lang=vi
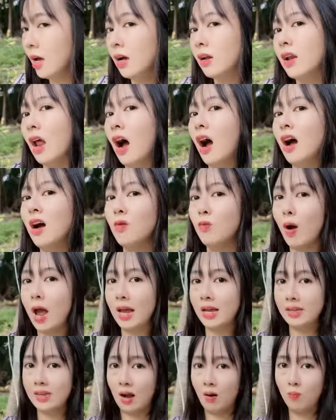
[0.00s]
đó
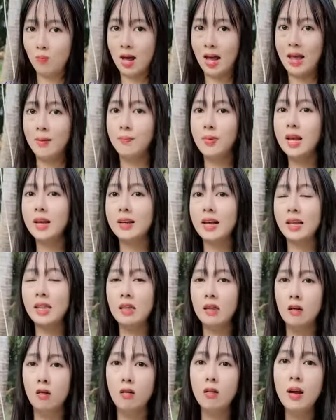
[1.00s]
quan trọng là em biết cách
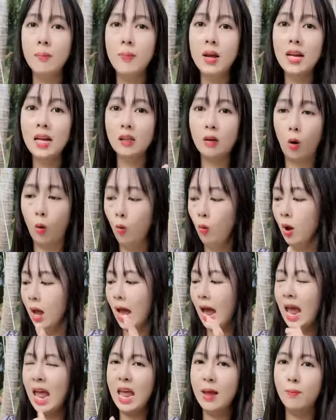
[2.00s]
dưỡng em biết cách ủ
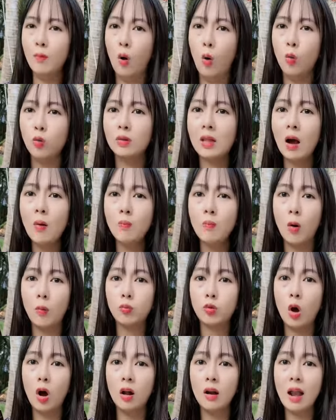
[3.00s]
em ủ tóc một
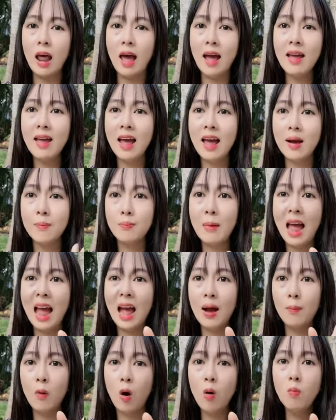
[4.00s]
tuần lễ ha
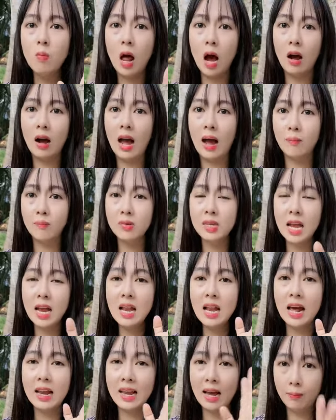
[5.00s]
ba bốn lần thậm chí
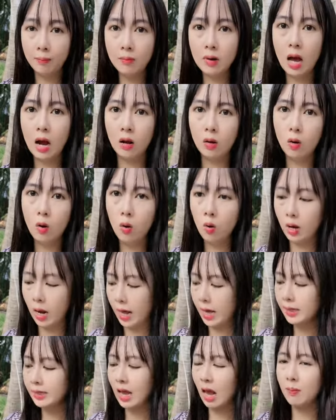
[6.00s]
là năm lần luôn
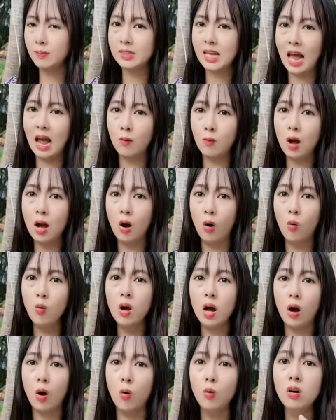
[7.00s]
nghĩ sao em xài qua hũ
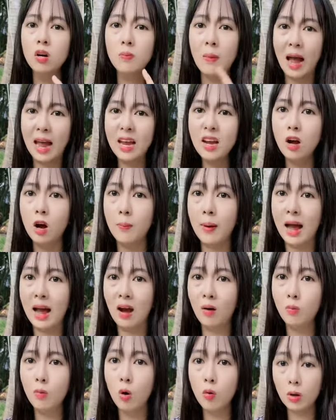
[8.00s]
gần hũ thứ bảy rồi mà
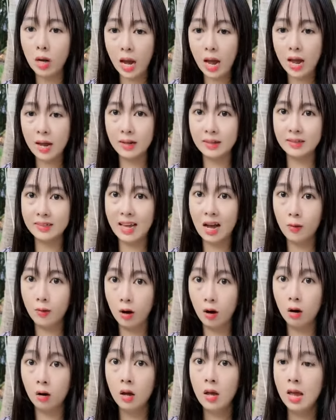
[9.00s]
không ok thì sao
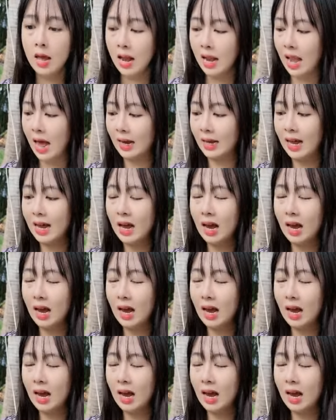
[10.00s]
được là cái